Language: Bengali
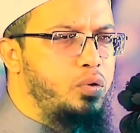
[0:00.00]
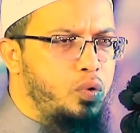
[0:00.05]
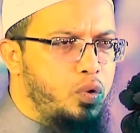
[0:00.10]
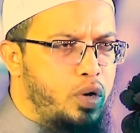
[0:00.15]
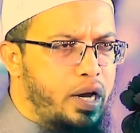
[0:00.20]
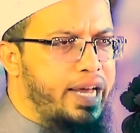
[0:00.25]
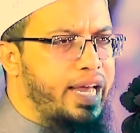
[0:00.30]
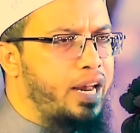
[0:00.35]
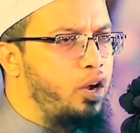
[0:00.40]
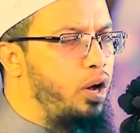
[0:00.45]

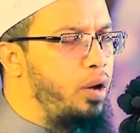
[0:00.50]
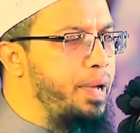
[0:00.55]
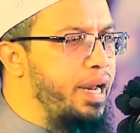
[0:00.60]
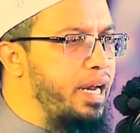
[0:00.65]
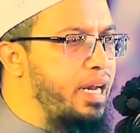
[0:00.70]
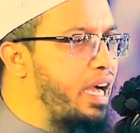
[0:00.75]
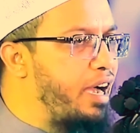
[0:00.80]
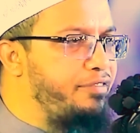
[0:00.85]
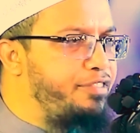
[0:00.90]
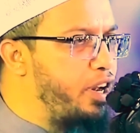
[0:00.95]
গুণাগার
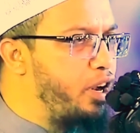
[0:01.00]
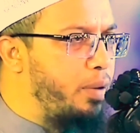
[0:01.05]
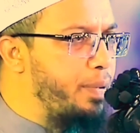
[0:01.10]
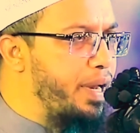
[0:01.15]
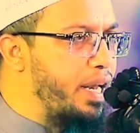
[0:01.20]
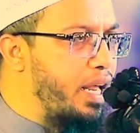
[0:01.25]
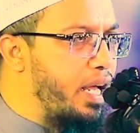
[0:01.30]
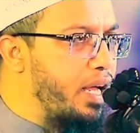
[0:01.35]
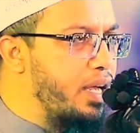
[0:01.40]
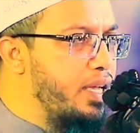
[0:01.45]
হবেন কাফের
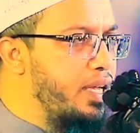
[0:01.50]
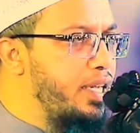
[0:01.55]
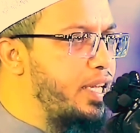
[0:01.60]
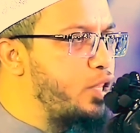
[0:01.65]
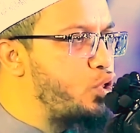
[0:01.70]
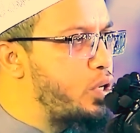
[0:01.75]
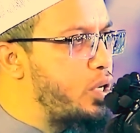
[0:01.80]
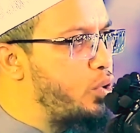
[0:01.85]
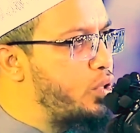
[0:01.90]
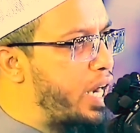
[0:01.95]
হবেন না
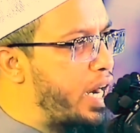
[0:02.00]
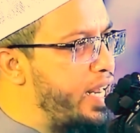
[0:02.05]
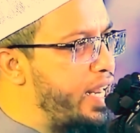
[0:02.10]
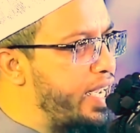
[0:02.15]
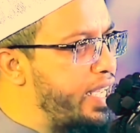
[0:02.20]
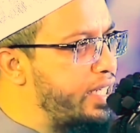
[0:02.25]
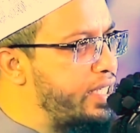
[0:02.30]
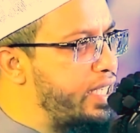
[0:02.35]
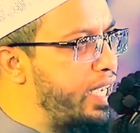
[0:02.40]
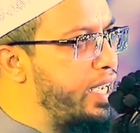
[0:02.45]
কিন্তু কেউ দায়
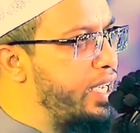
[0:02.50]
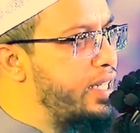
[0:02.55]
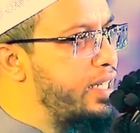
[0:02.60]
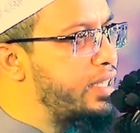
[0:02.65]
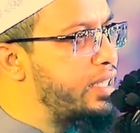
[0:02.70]
রেখেছে